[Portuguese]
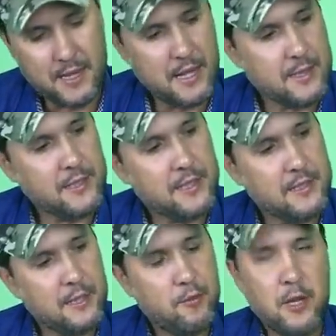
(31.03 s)
essa
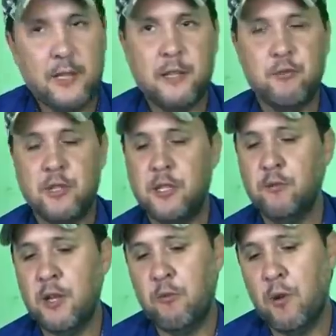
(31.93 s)
caçadora ela tem um
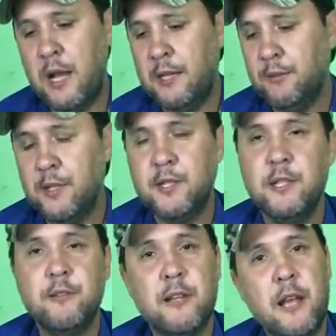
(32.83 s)
cilindro regulado, esse
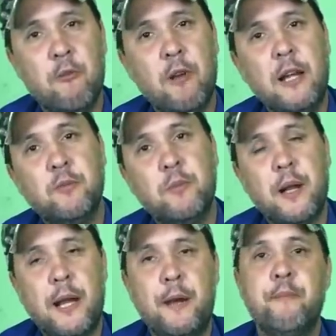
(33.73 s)
cilindro está regulado
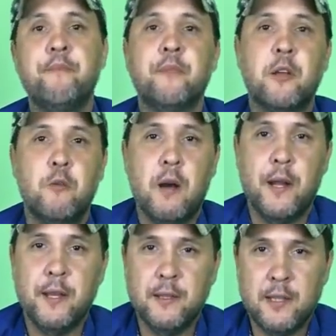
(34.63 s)
para
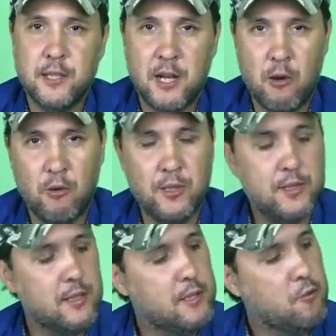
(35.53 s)
40
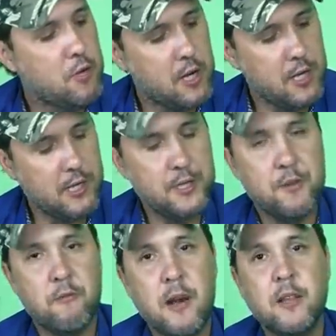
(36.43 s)
joules e o cano é de
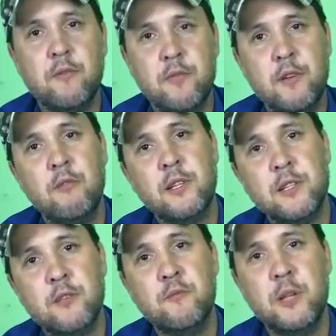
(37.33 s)

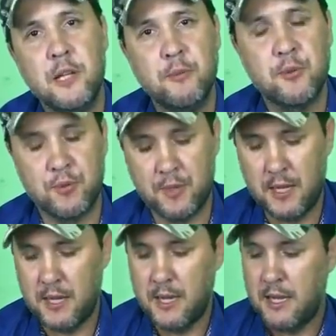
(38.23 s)
4,5 milímetros.
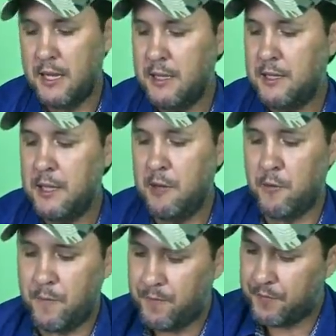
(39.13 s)

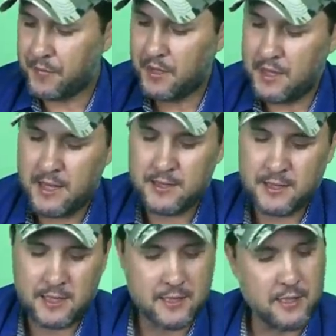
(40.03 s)
Então,
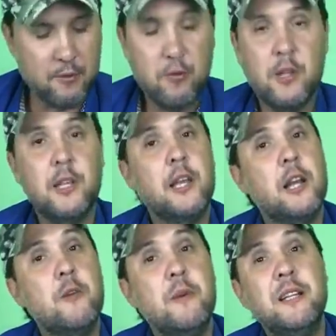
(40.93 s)
essa caçadora aqui
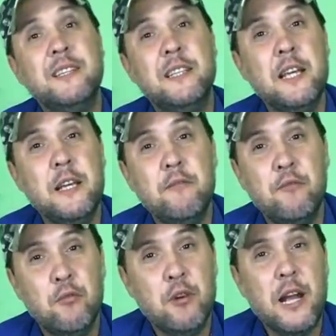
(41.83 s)
ela é uma
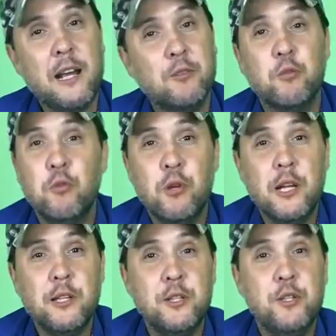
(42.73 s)

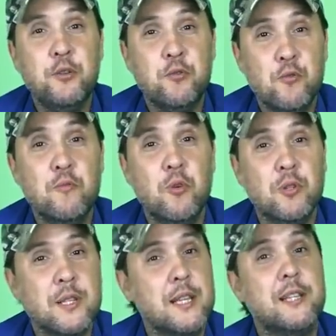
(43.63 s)
devoradora de chumbo, ou
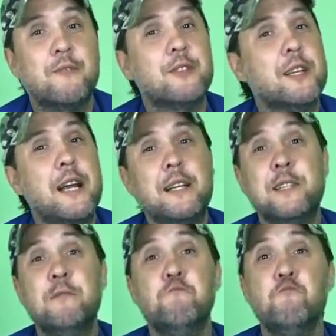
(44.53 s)
seja, você
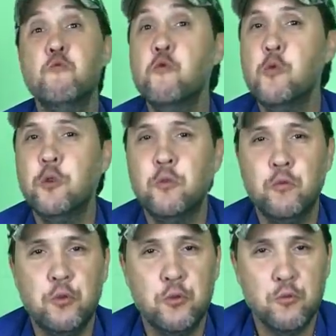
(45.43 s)
gasta
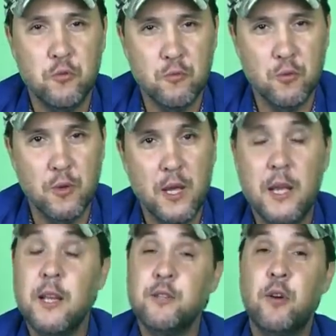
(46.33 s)
muito chumbo.
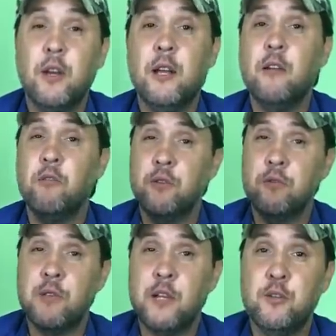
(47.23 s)
Só que ela gosta
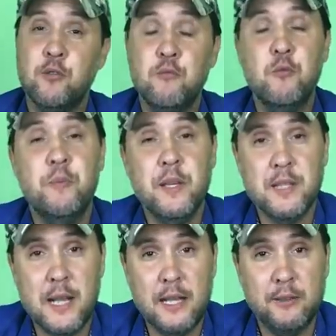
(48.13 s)
de usar chumbo
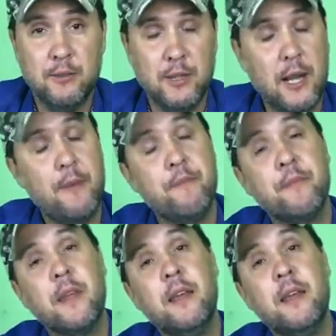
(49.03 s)
pesado, tá?